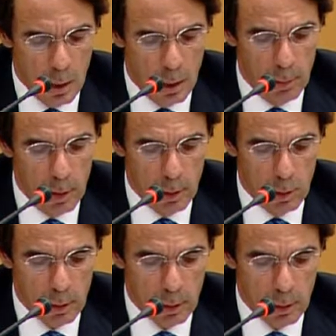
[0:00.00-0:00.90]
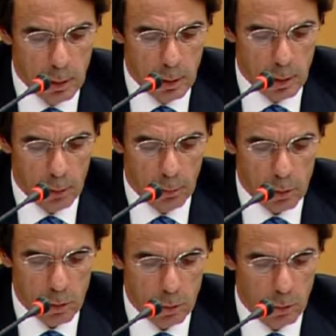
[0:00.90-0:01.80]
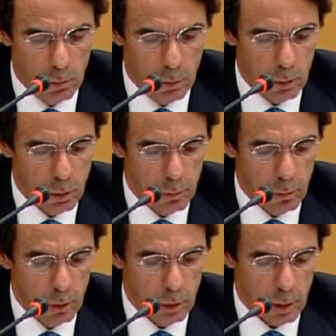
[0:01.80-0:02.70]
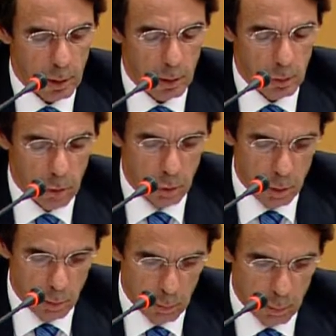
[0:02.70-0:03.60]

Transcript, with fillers: La mía no va a ser la reflexión de un filósofo, cosa que no soy,